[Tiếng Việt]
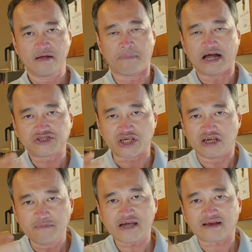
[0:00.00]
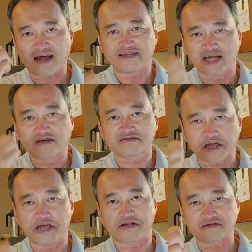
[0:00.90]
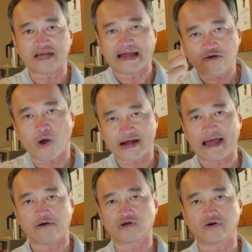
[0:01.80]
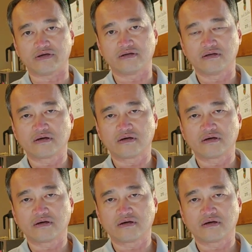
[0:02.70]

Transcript: mà chỉ biết là nhận tiền để đăng quảng cáo thôi.